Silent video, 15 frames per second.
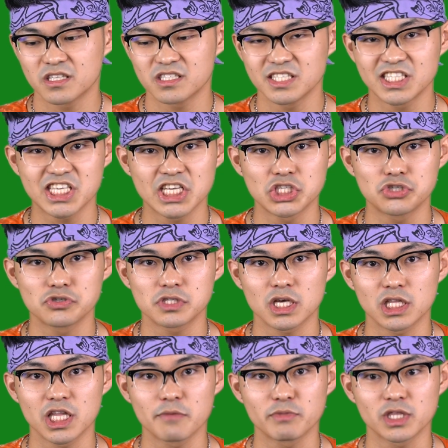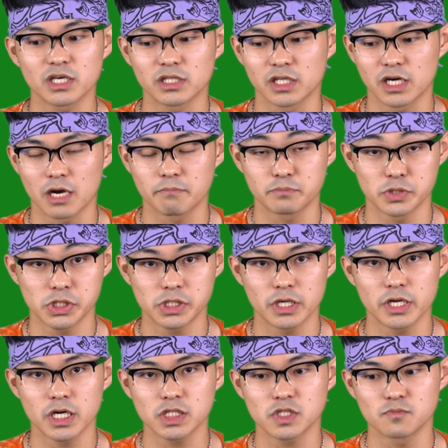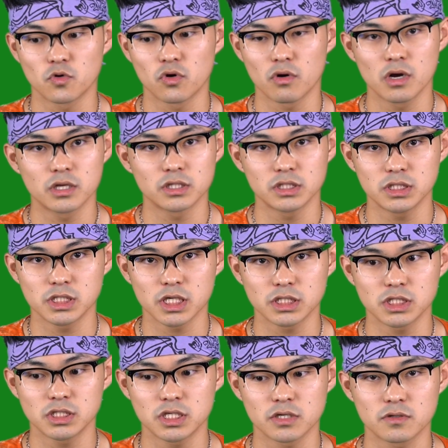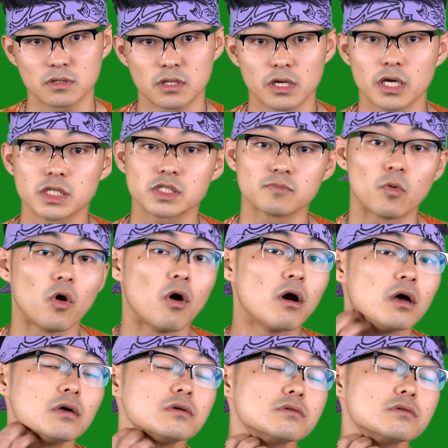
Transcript: 2013年みたいなラップしてるやつも忍者忍者言ってるやつも